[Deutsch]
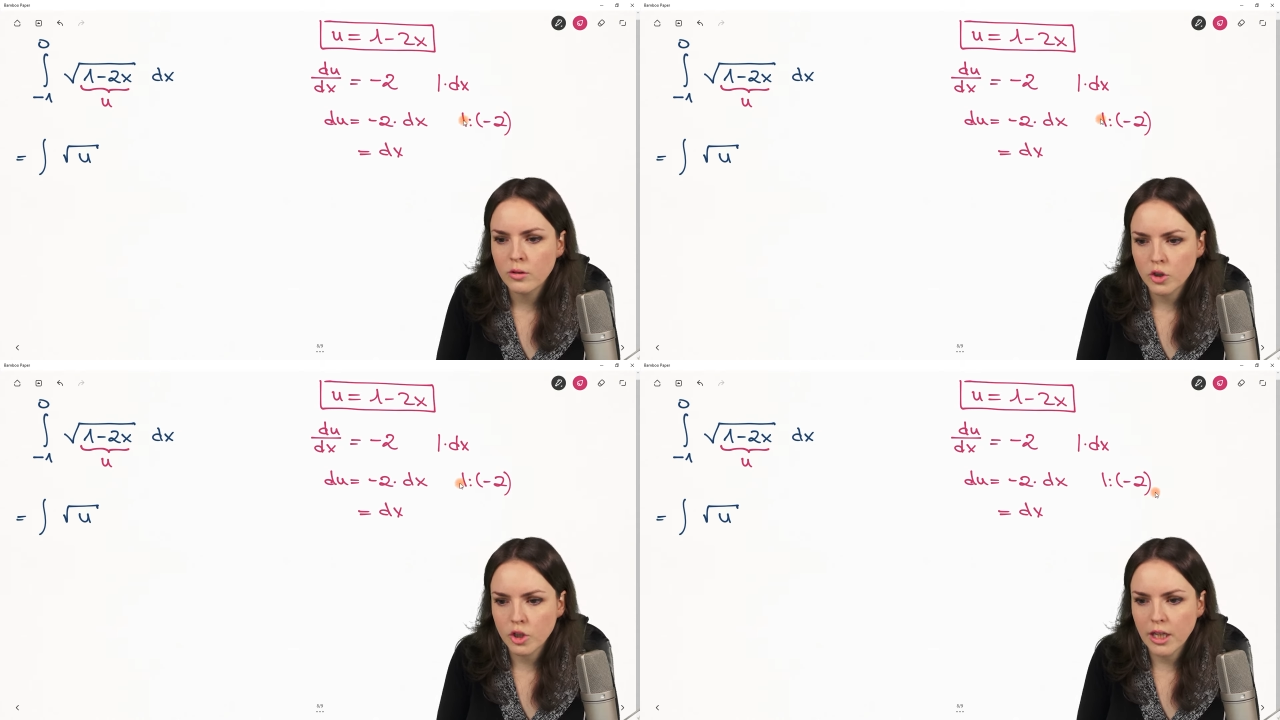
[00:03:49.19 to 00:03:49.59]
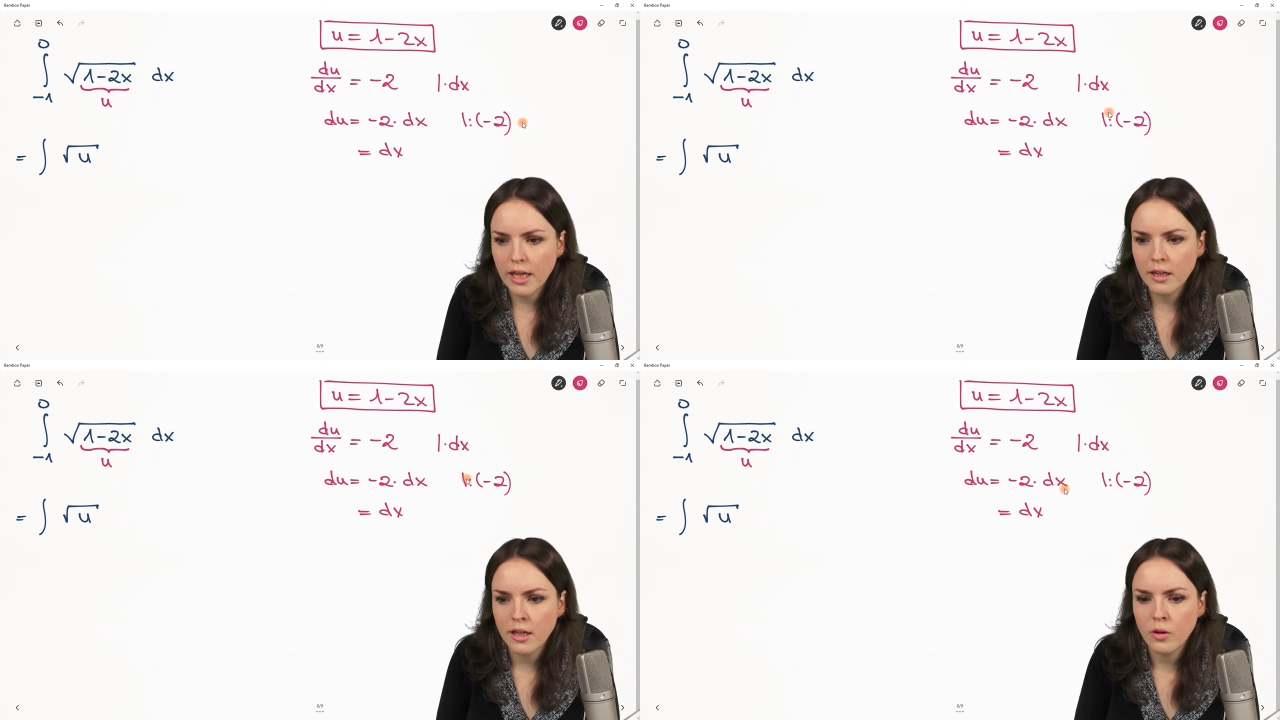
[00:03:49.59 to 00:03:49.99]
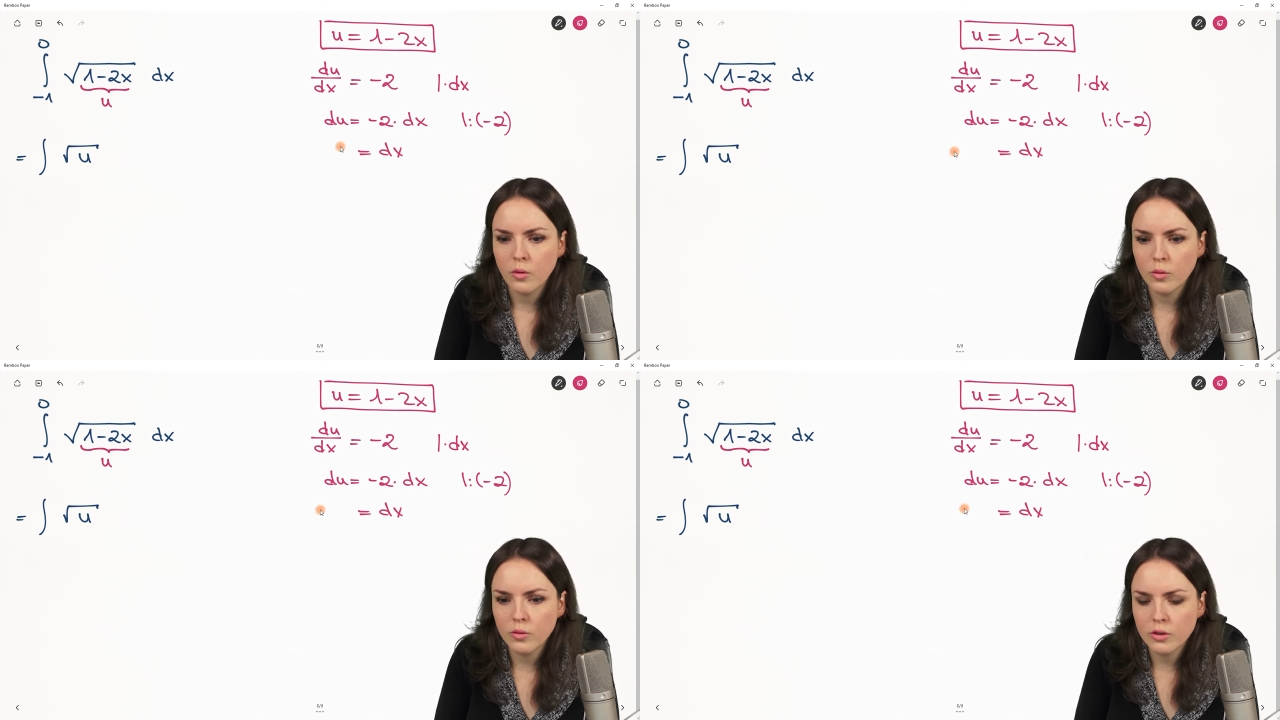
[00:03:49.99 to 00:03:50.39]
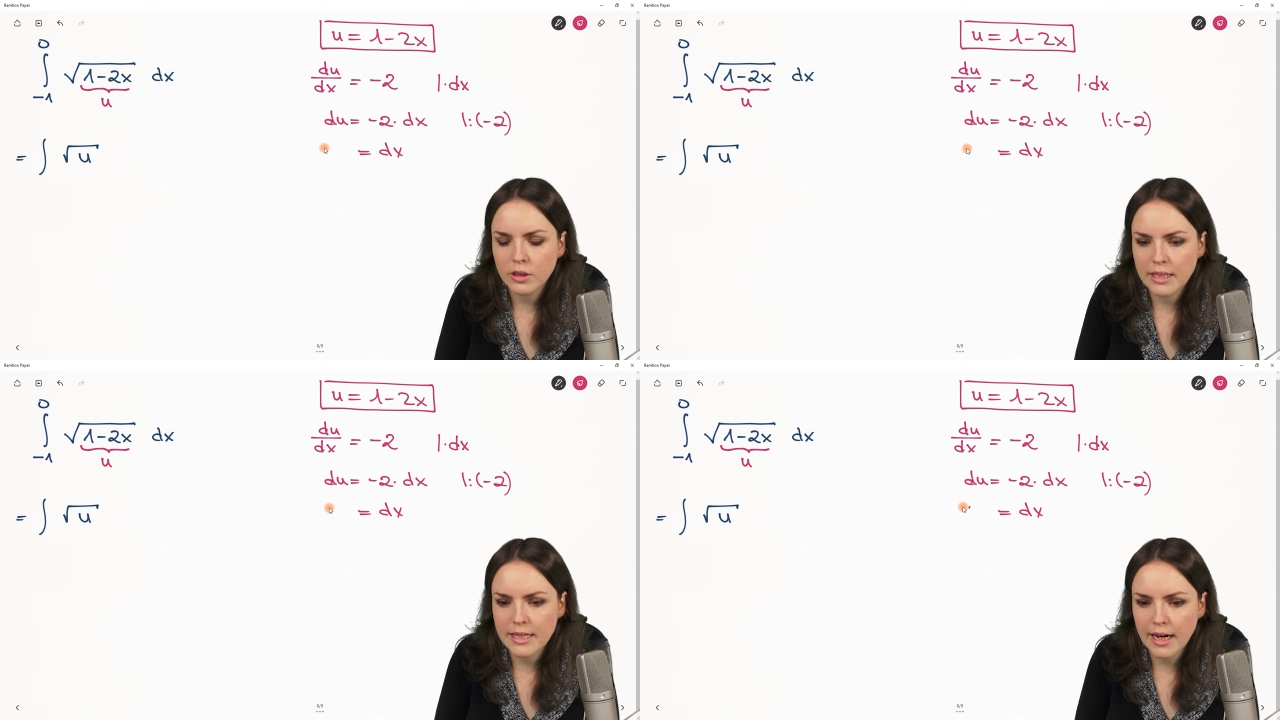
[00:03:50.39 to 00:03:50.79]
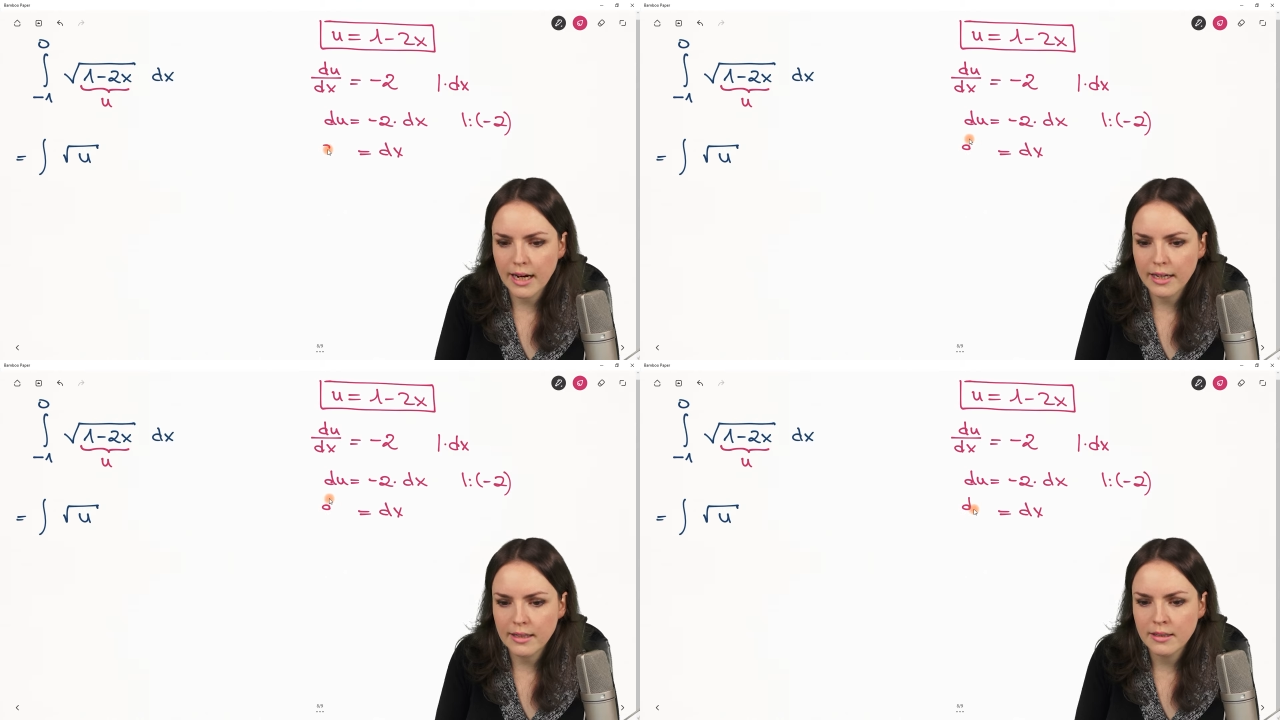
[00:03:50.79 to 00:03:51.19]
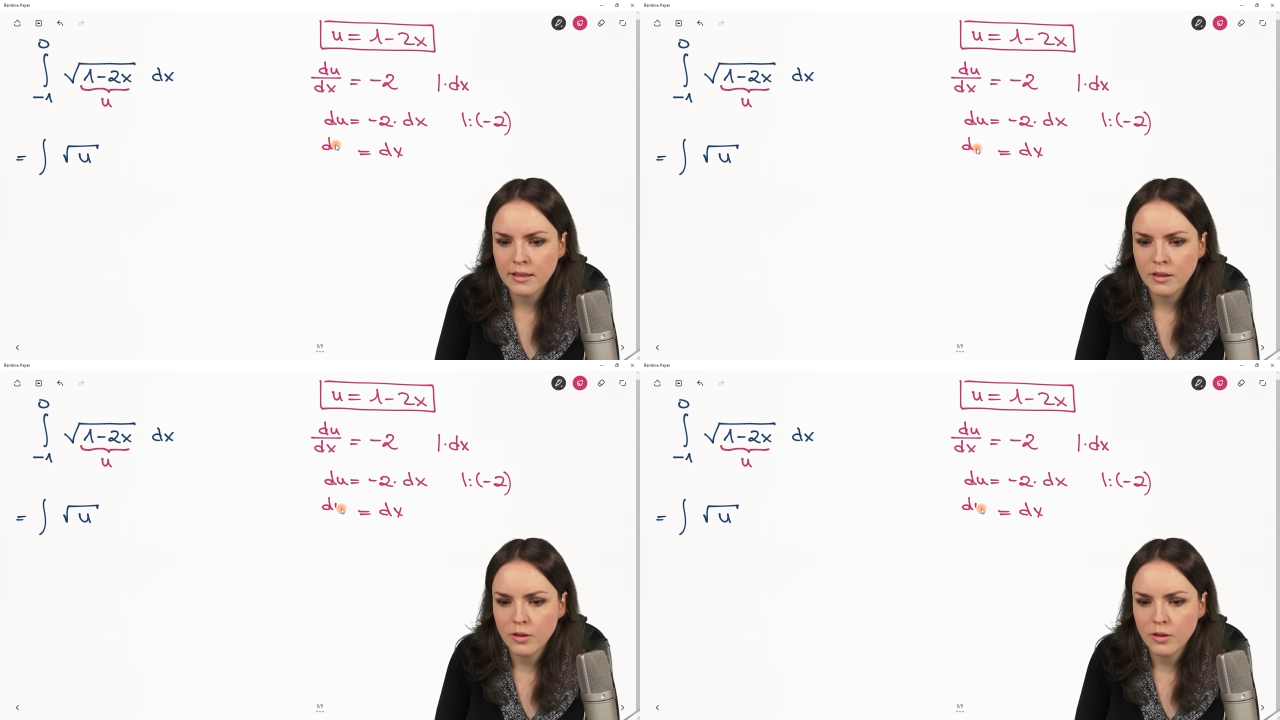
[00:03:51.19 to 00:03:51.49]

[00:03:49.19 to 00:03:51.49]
stehen und geteilt